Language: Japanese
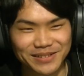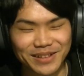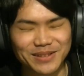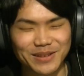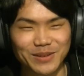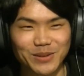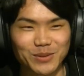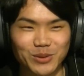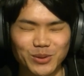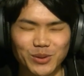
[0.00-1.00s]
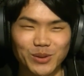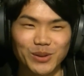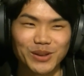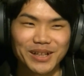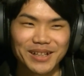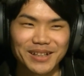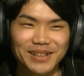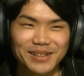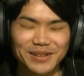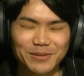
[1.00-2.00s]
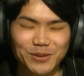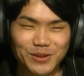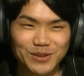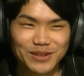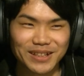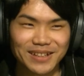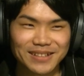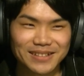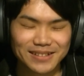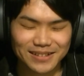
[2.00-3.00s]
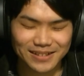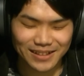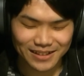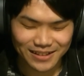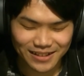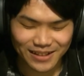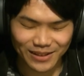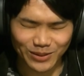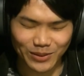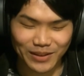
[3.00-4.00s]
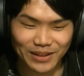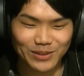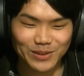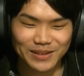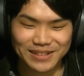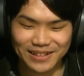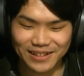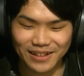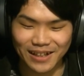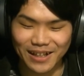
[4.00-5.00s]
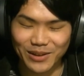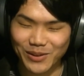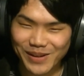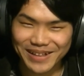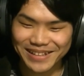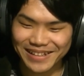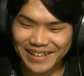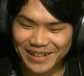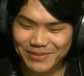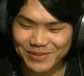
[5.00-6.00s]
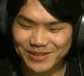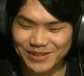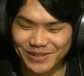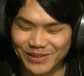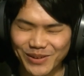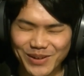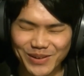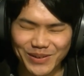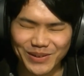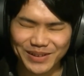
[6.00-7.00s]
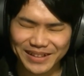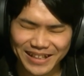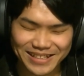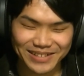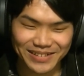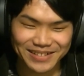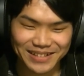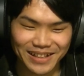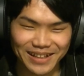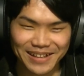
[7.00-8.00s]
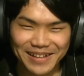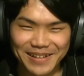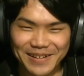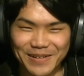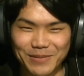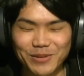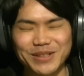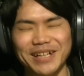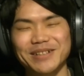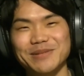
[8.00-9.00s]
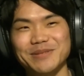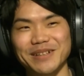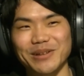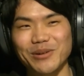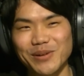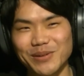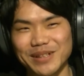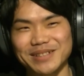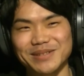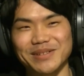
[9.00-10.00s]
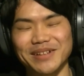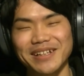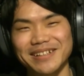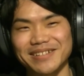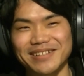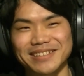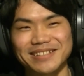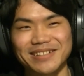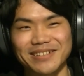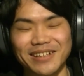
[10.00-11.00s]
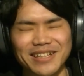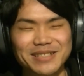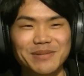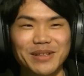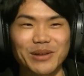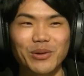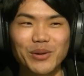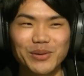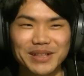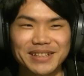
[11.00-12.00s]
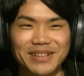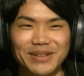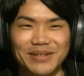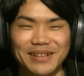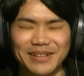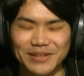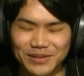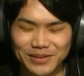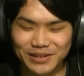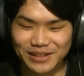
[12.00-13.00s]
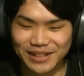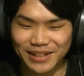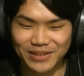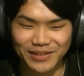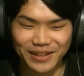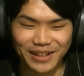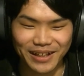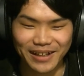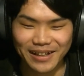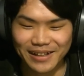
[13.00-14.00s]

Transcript: なんですけどそのプロデューサーさんや、えっと、監督さんから「声が出てないからもうちょっと声を出してくれ」っつって僕野球部なんで声を出すのは慣れてるはずなのに初めて「声を出せ」って言われいう指摘を受けて